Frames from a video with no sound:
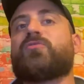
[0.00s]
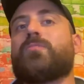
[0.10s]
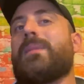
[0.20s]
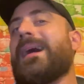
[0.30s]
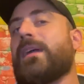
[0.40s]

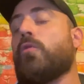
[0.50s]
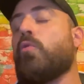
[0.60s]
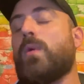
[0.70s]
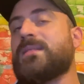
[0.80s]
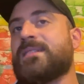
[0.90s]
ma che con
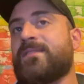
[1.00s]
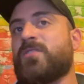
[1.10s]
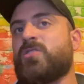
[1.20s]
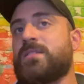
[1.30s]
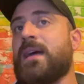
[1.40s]
questa
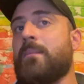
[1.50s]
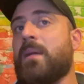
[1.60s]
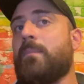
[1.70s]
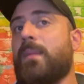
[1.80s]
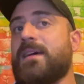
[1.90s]
facilità i
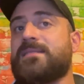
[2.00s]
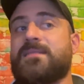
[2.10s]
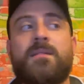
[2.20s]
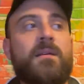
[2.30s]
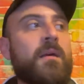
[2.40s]

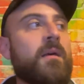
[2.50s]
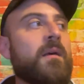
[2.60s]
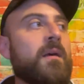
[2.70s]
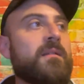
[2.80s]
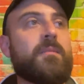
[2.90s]
Magpies
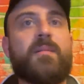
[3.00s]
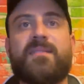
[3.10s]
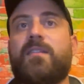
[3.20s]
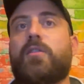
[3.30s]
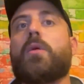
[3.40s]
si
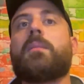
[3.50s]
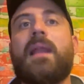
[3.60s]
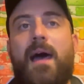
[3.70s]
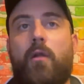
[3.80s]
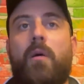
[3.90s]
presentino a
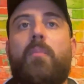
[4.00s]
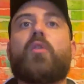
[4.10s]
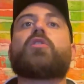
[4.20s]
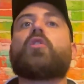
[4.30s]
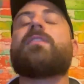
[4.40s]
Milano e
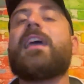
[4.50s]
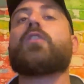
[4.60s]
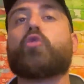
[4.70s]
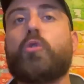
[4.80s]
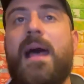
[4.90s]
portino via
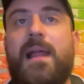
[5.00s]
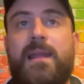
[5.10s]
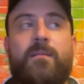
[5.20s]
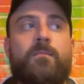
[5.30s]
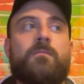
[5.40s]
Tonali,